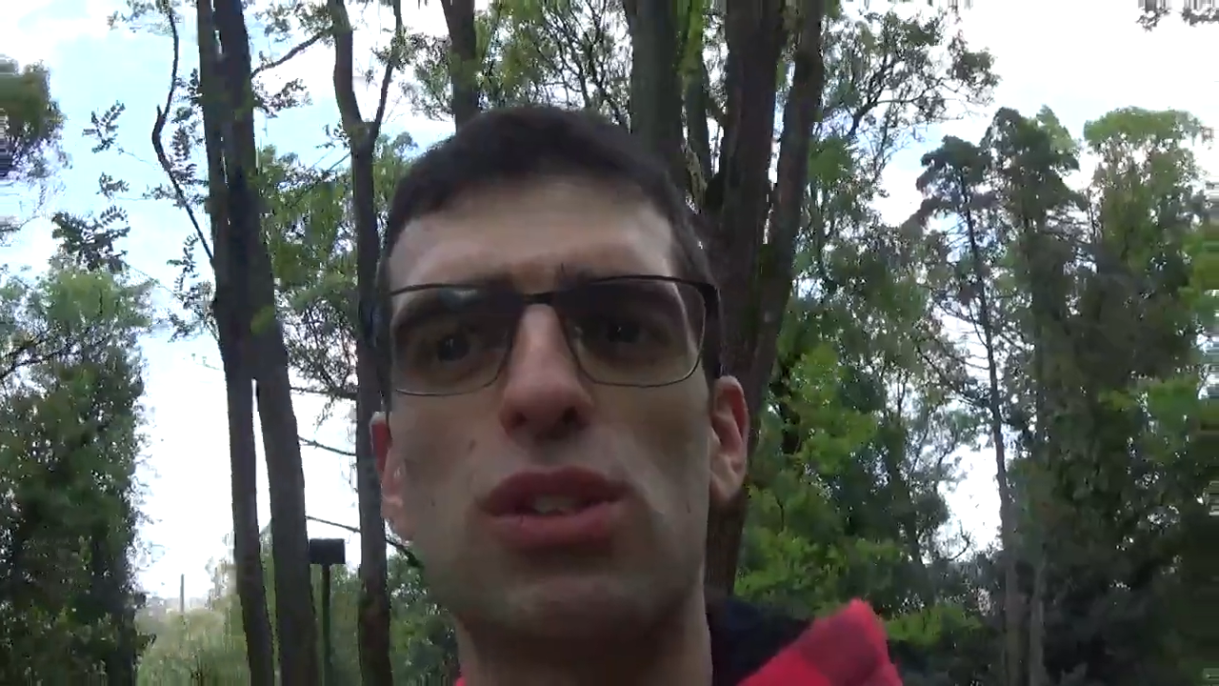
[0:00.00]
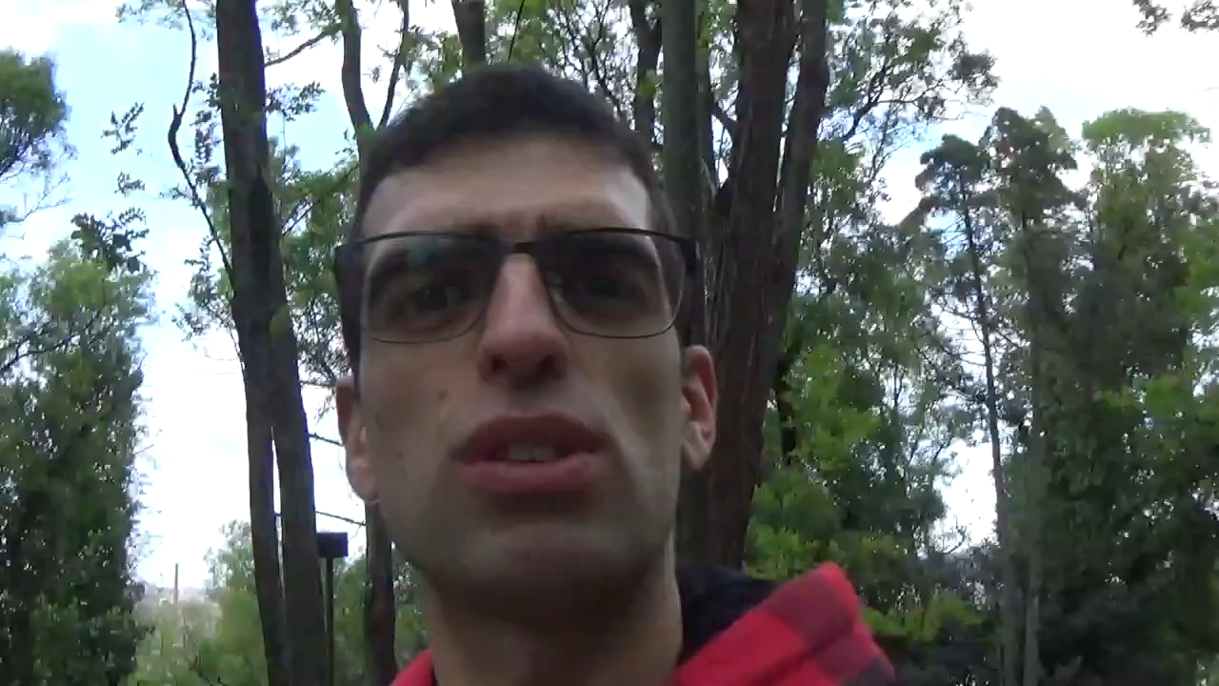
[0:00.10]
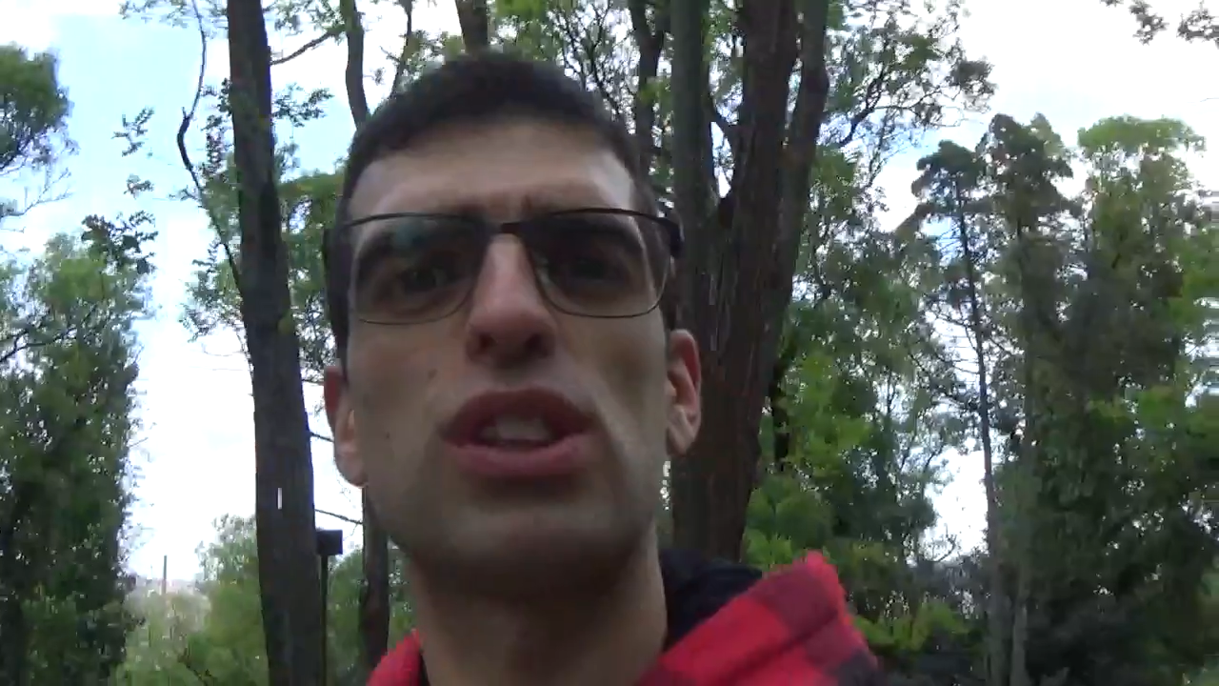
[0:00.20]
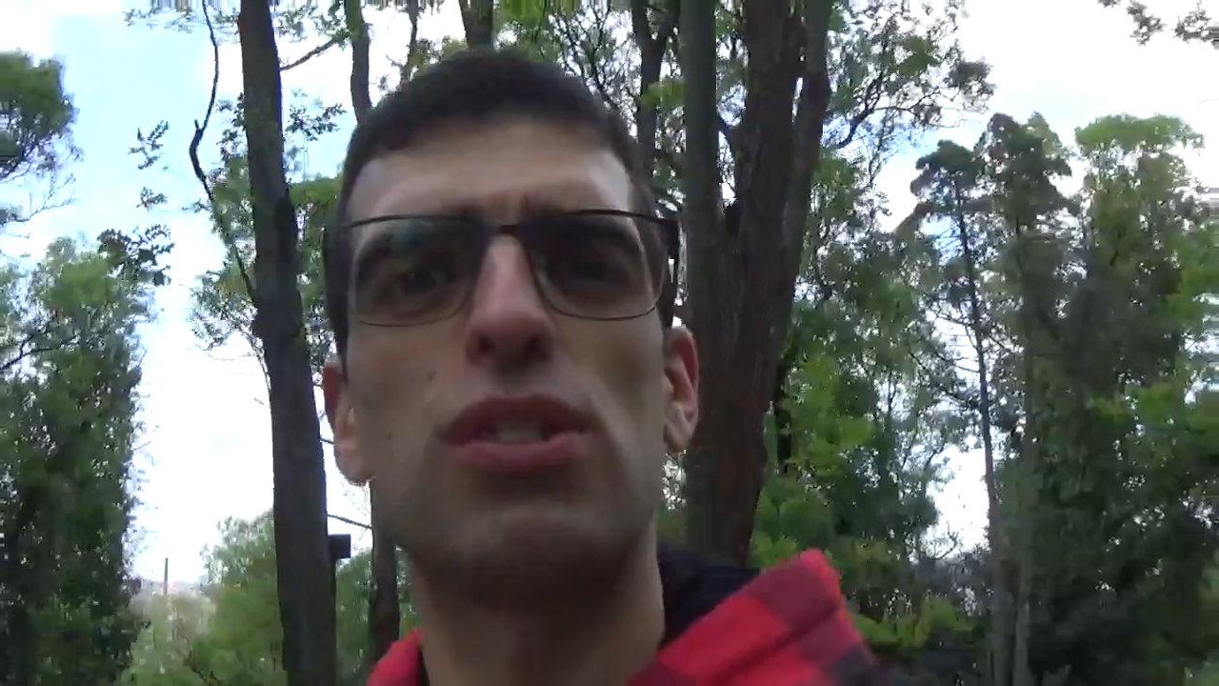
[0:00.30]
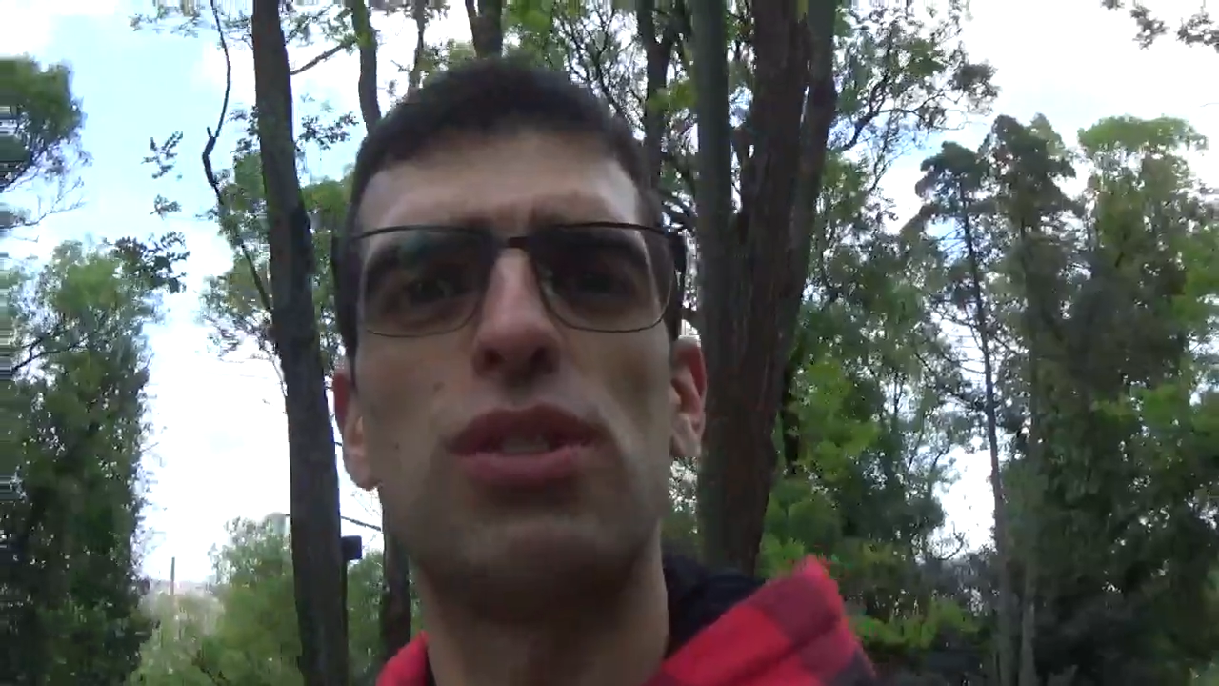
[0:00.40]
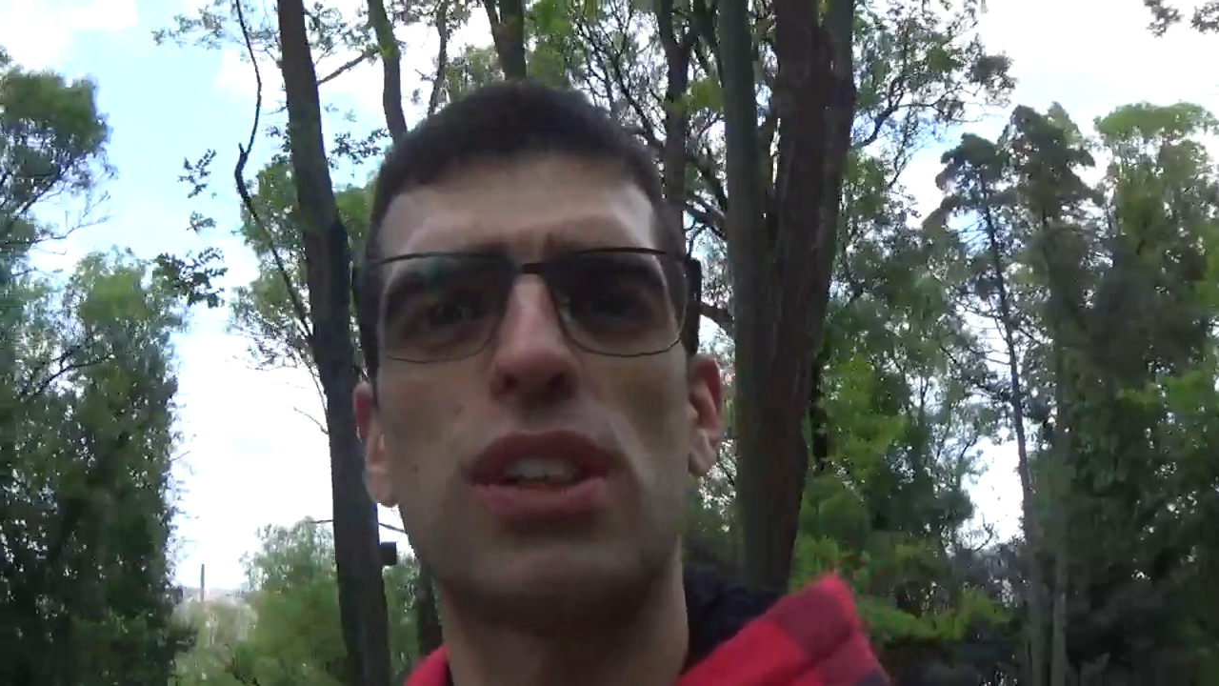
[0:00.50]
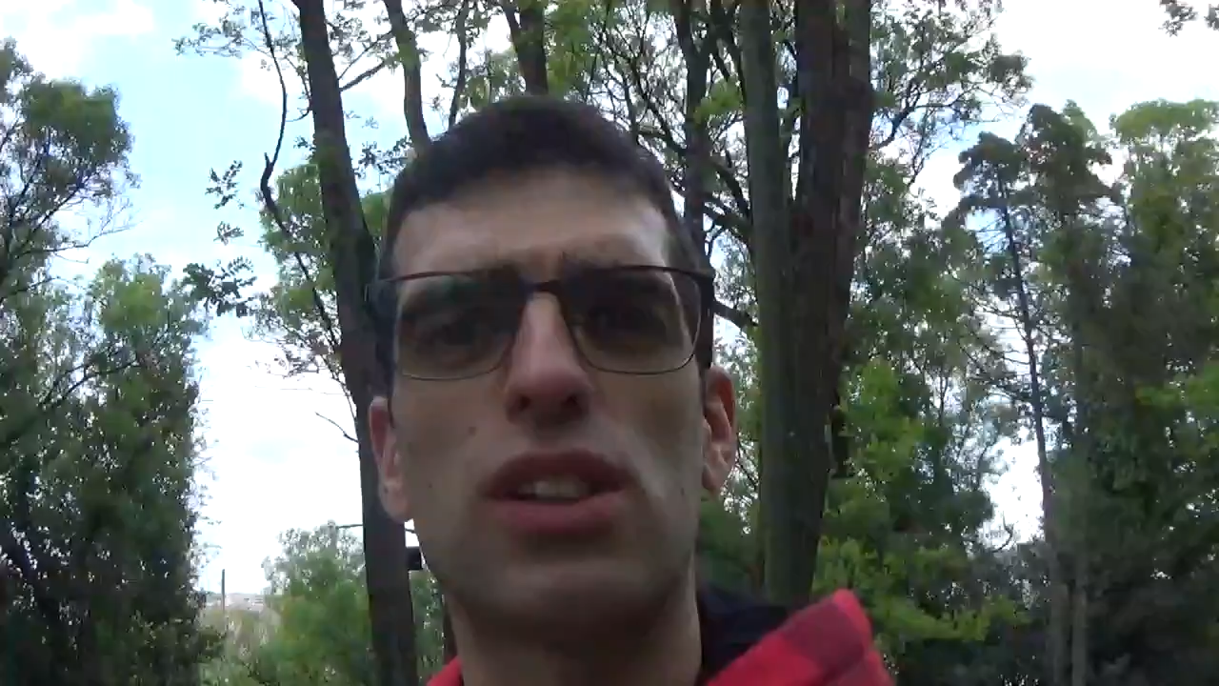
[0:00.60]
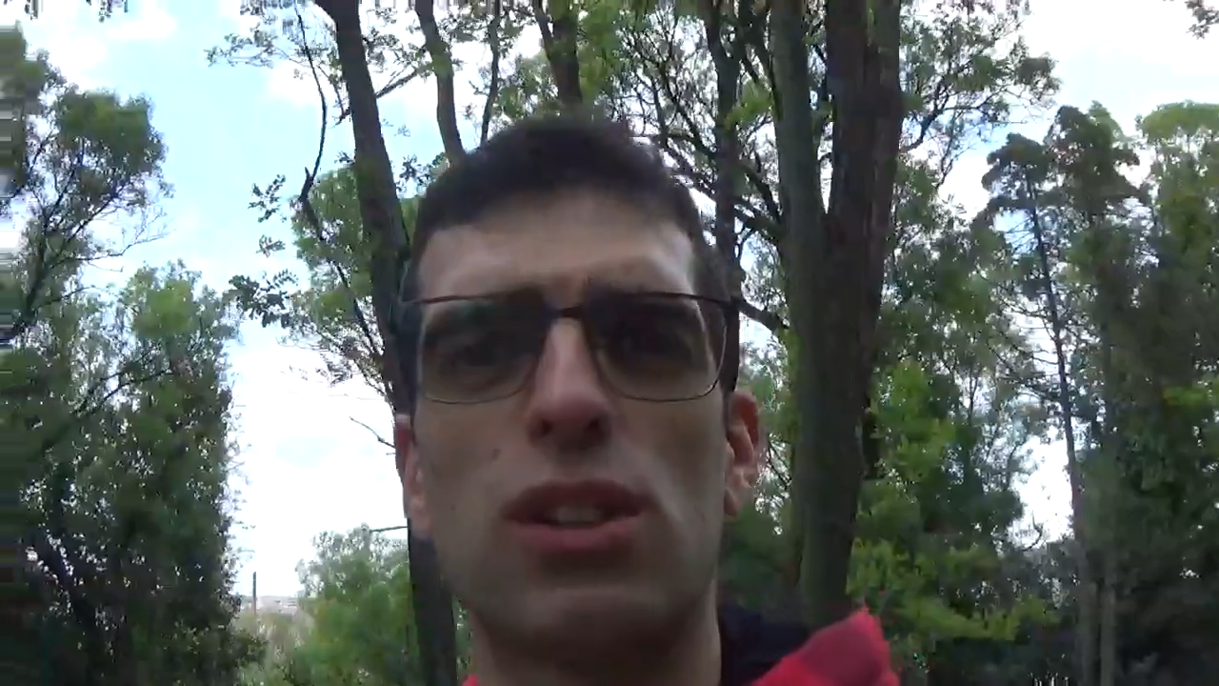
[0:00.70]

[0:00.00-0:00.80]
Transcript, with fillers: você via que